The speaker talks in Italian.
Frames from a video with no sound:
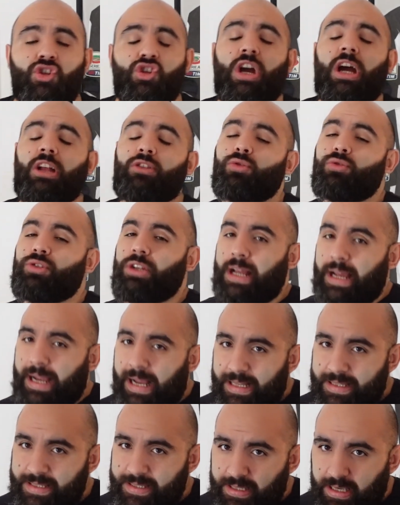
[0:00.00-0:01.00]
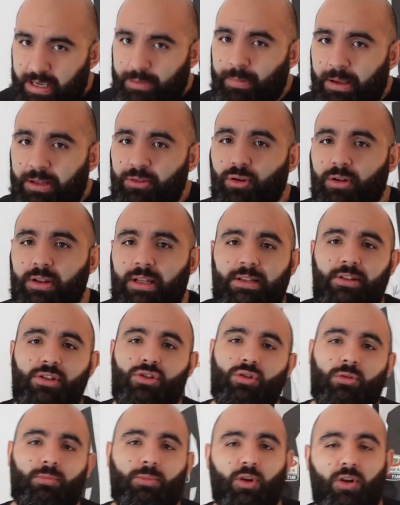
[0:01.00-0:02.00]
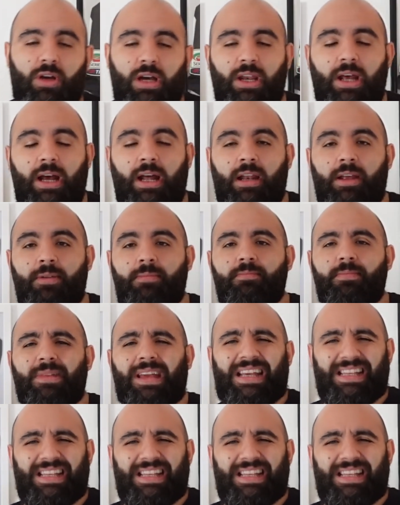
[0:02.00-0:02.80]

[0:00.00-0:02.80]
Ciao a tutti ragazzi e bentornati sul mio canale.